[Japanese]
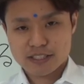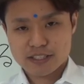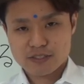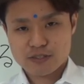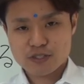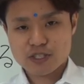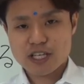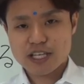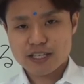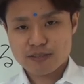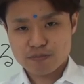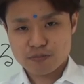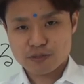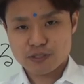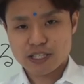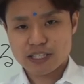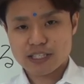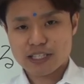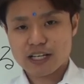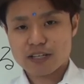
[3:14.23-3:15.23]
そして1
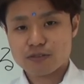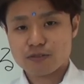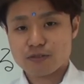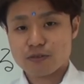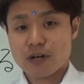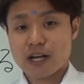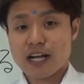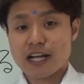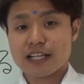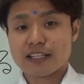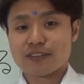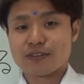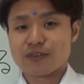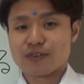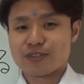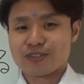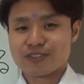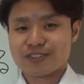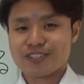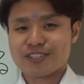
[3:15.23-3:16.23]
分経ったらふわっと
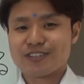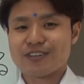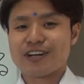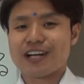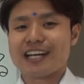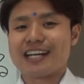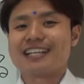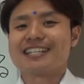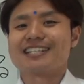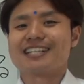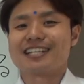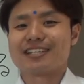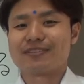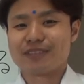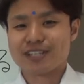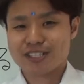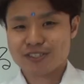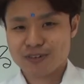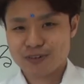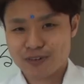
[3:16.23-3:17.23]
ゆっくりと離していき
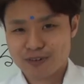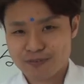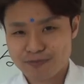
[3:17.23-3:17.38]
ましょう